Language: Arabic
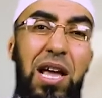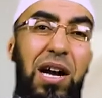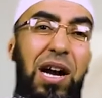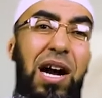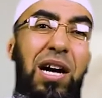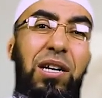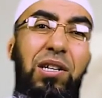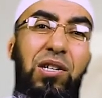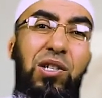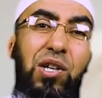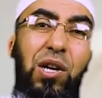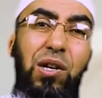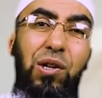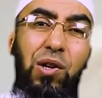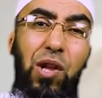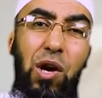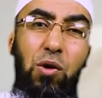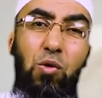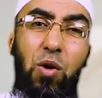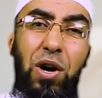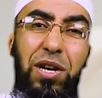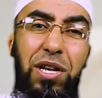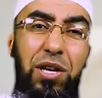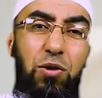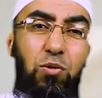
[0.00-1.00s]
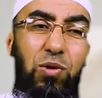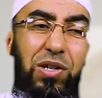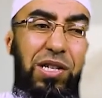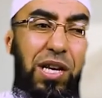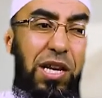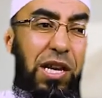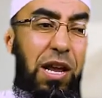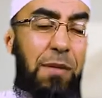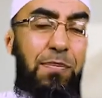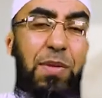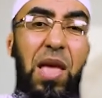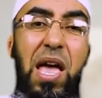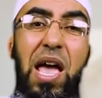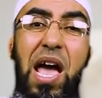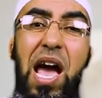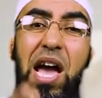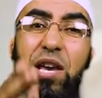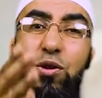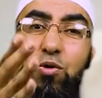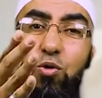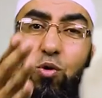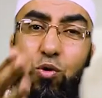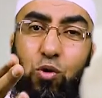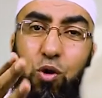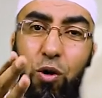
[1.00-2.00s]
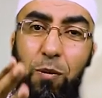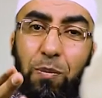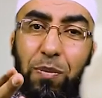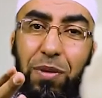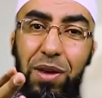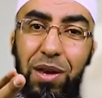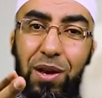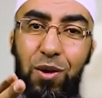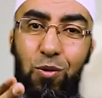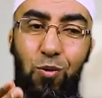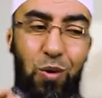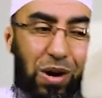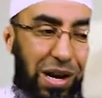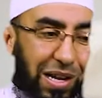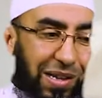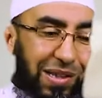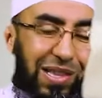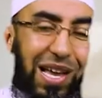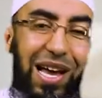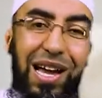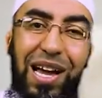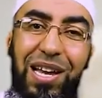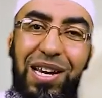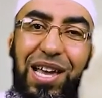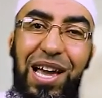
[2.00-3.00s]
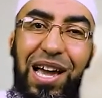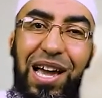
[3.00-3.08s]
قال صلى الله عليه وسلم أيكم وقد دخل